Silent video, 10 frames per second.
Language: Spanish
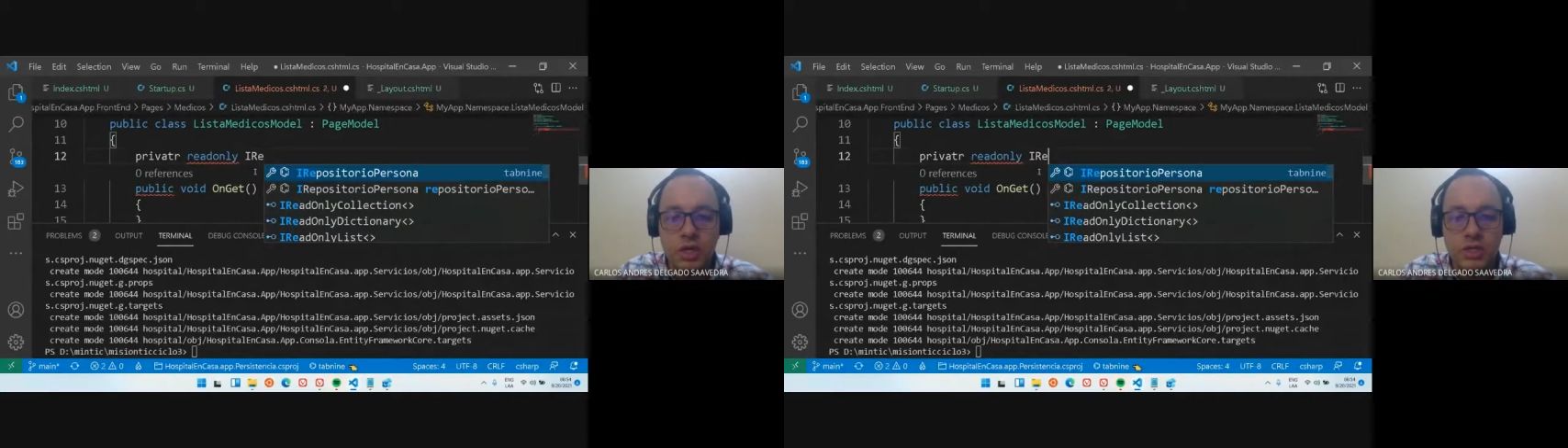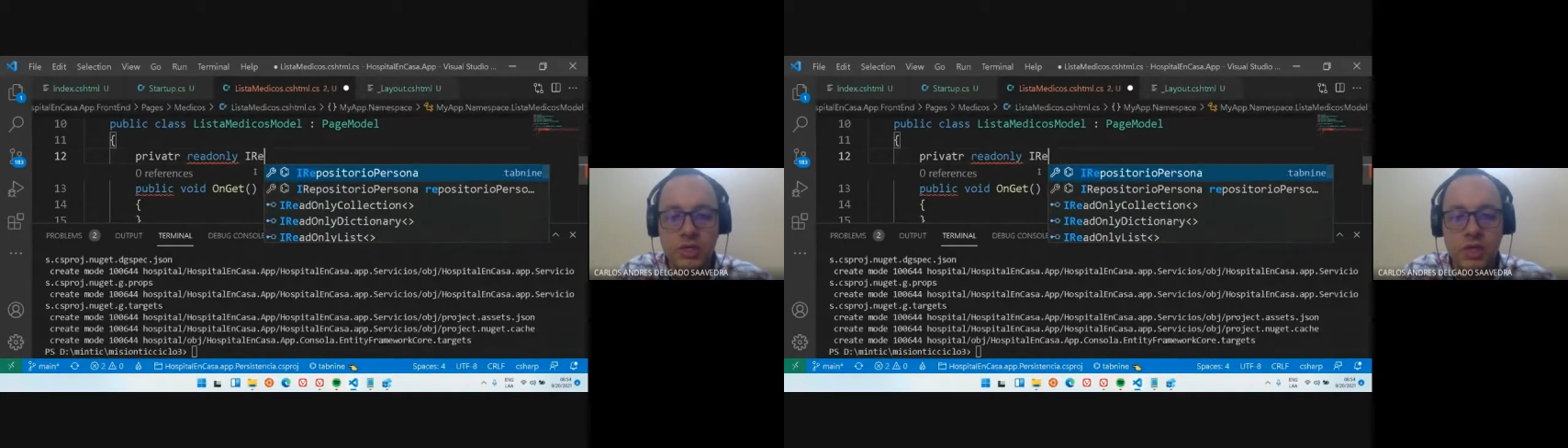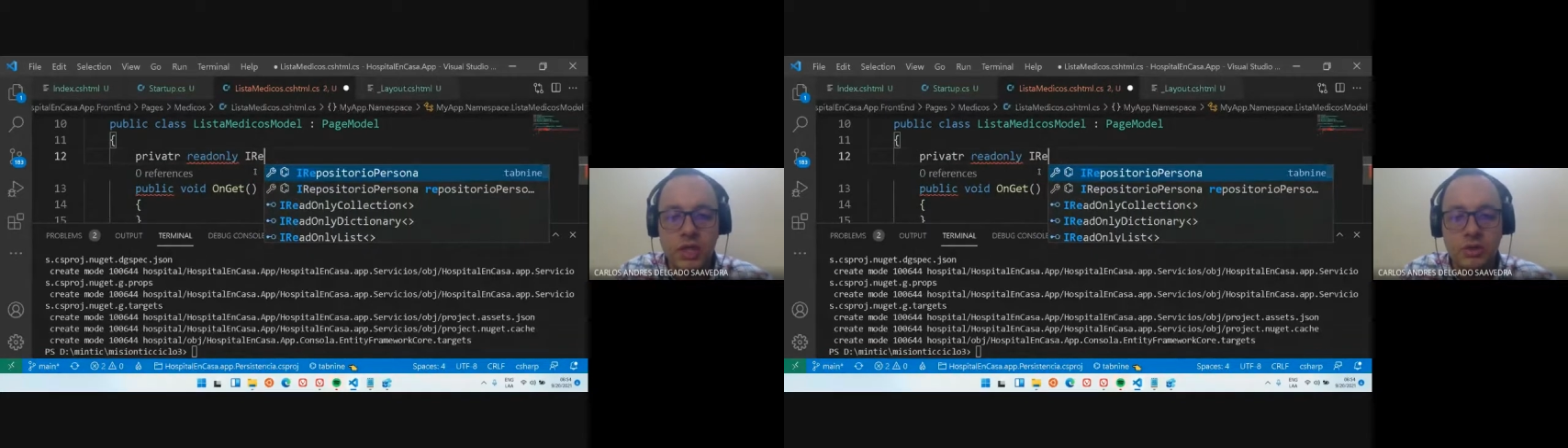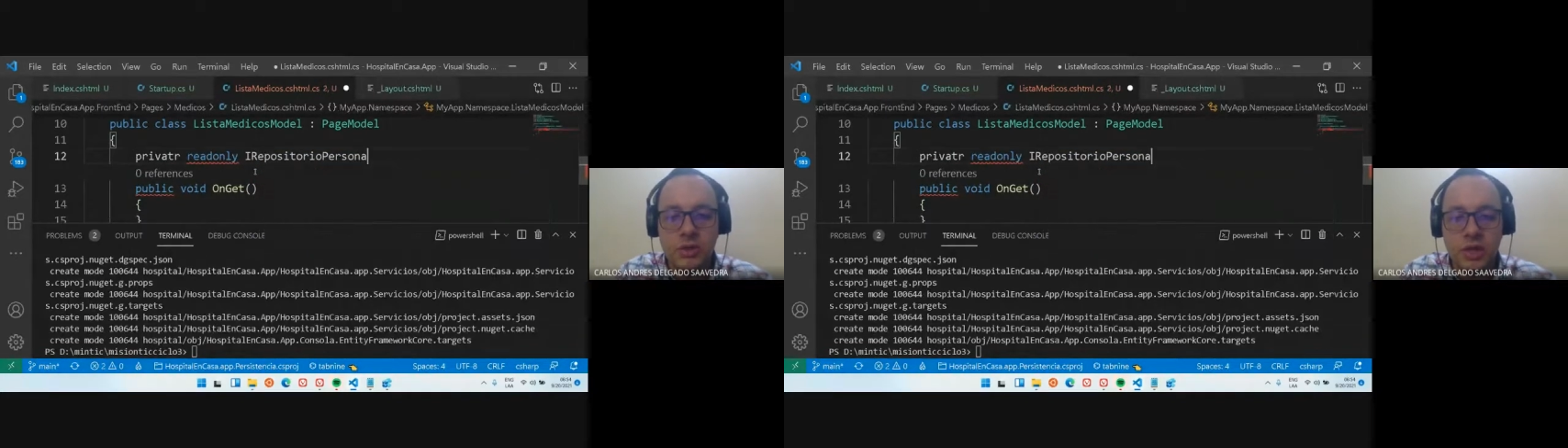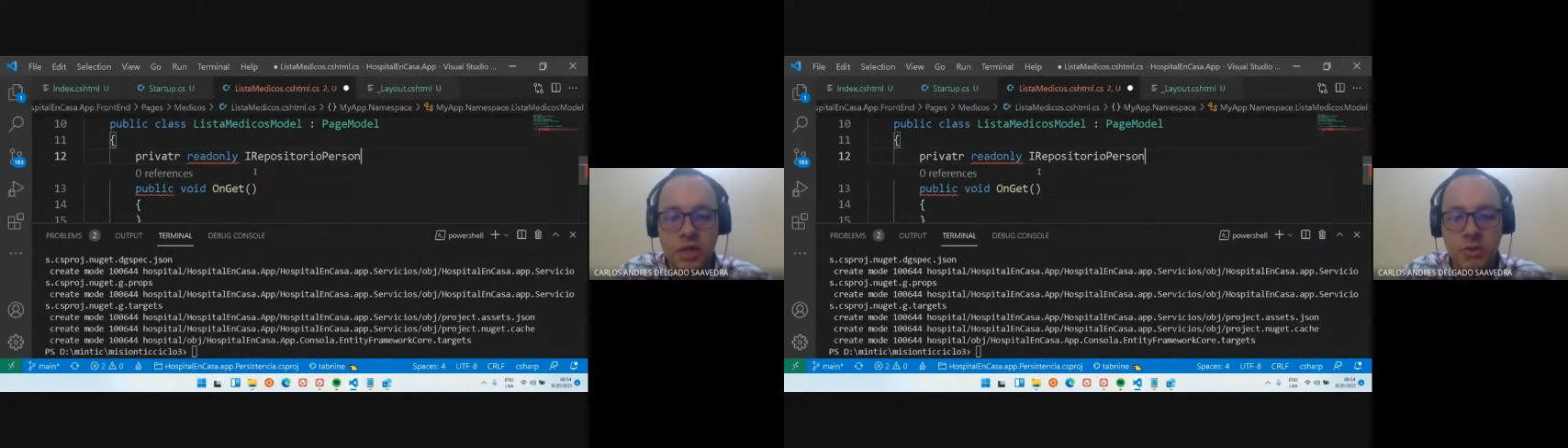en este caso
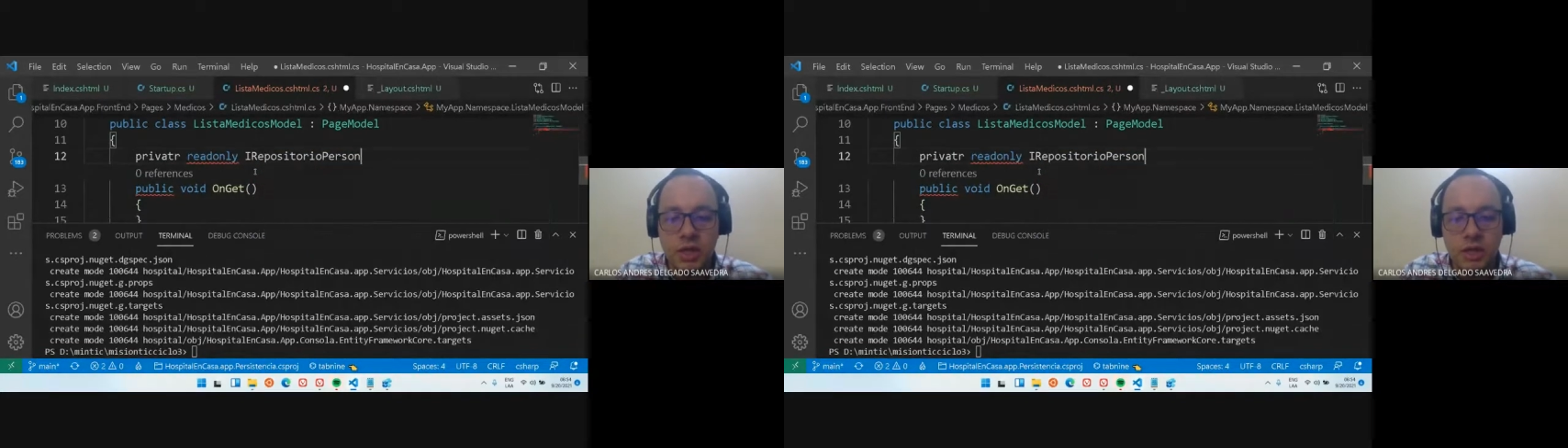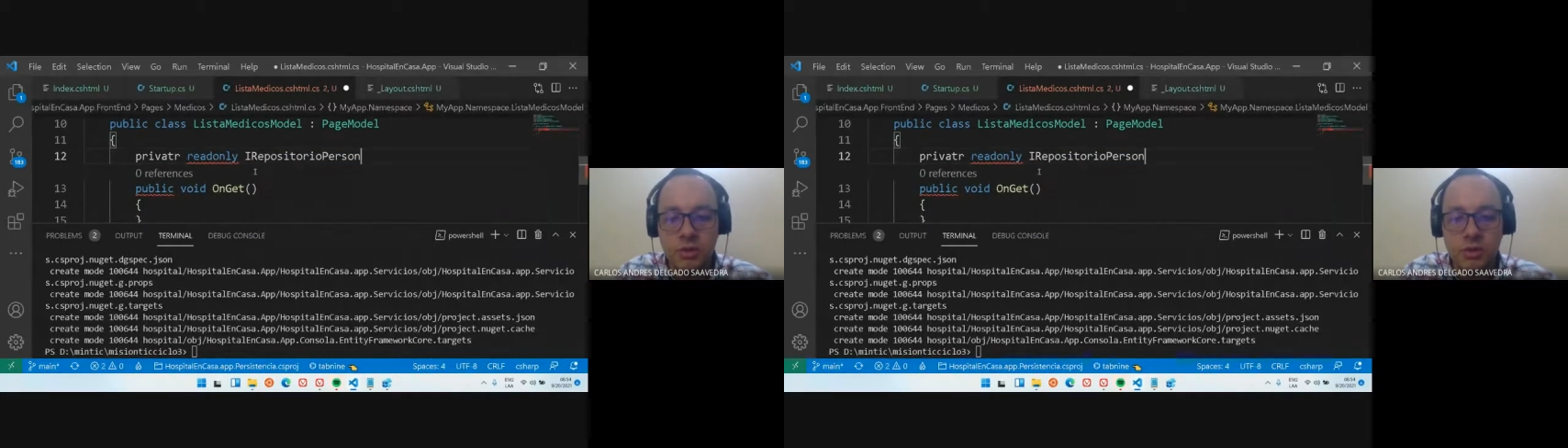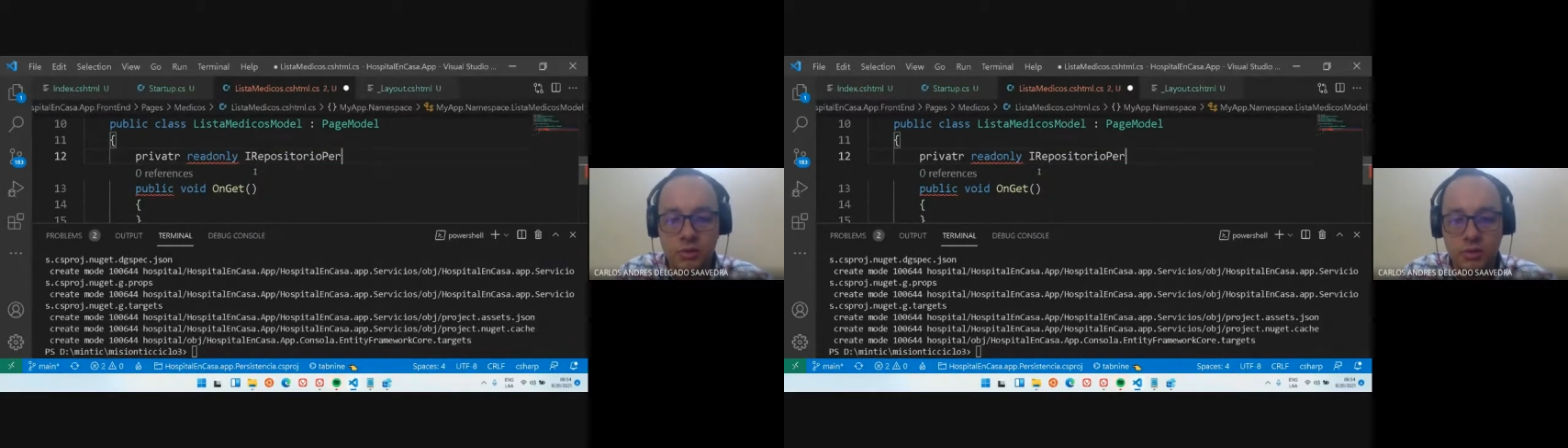sería médico